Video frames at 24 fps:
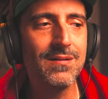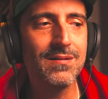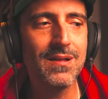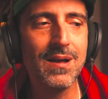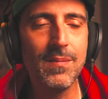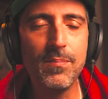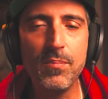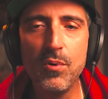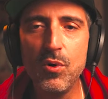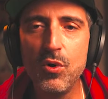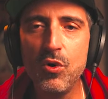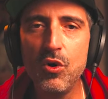
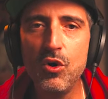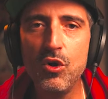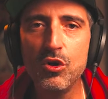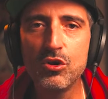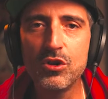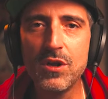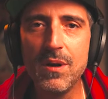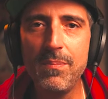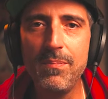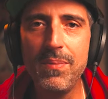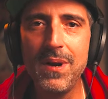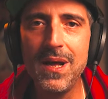Está pues con
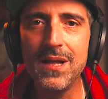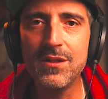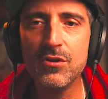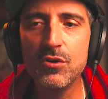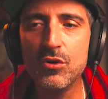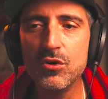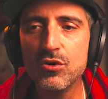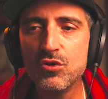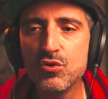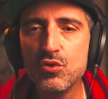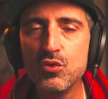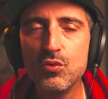los tres
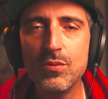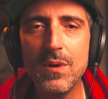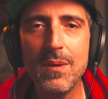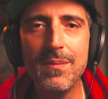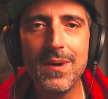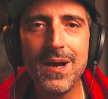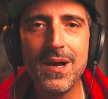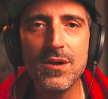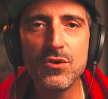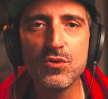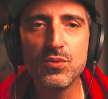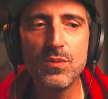platos,
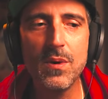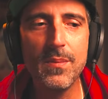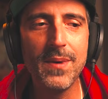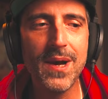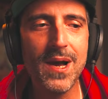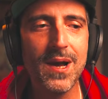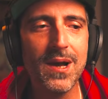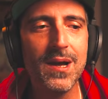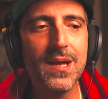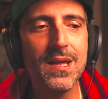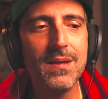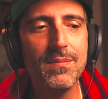sube, baja, sube,
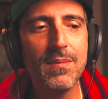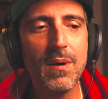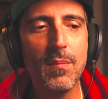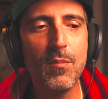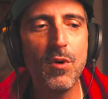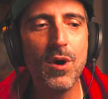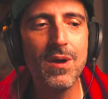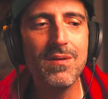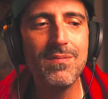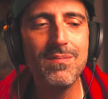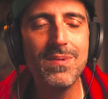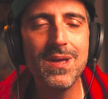baja y
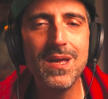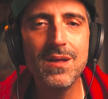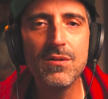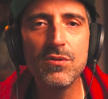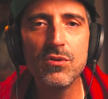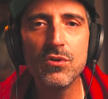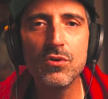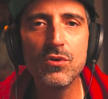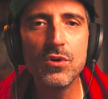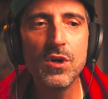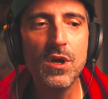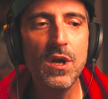vamos a ir
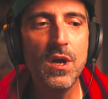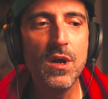viendo